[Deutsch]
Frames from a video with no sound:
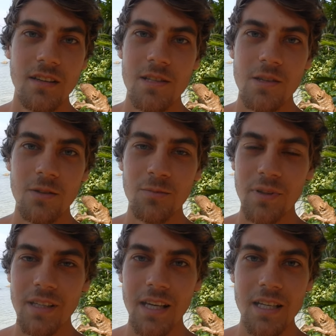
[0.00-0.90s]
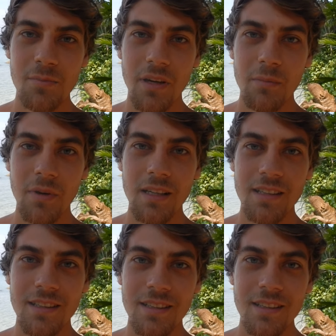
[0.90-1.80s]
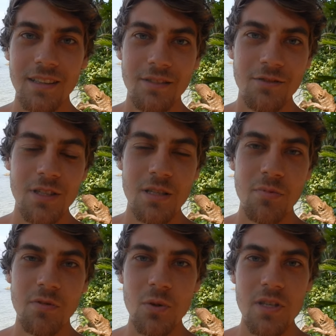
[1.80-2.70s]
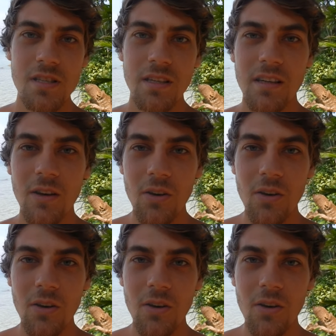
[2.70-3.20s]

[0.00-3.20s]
Also bei Experimenten, wie das Bewusstsein eine